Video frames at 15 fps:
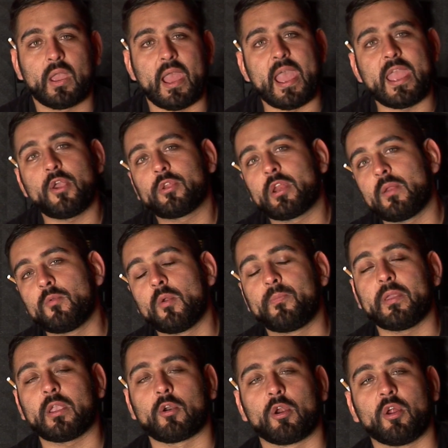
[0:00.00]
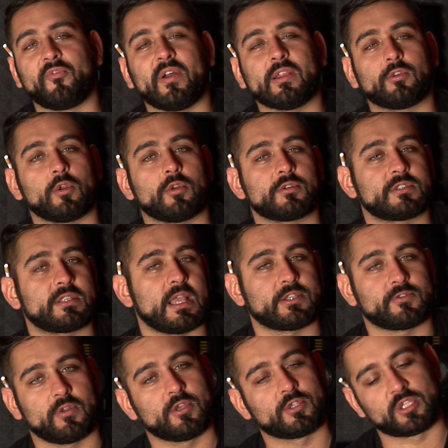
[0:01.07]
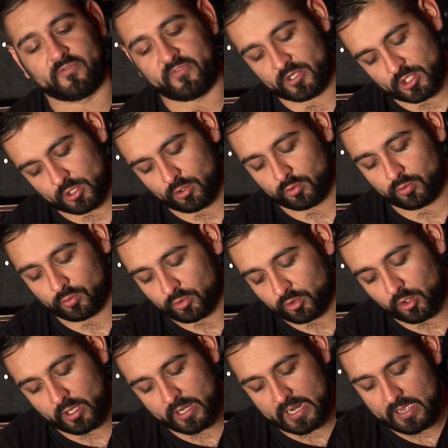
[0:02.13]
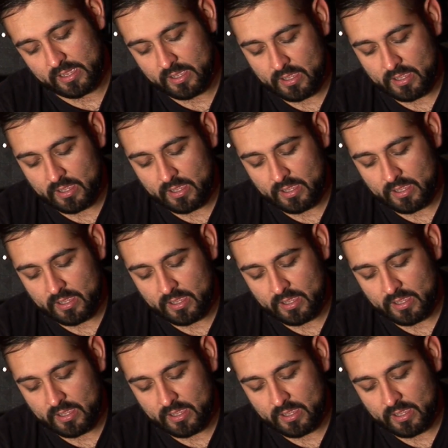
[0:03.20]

e io nel mio piccolo ho fatto lo stesso e lo sto facendo tuttora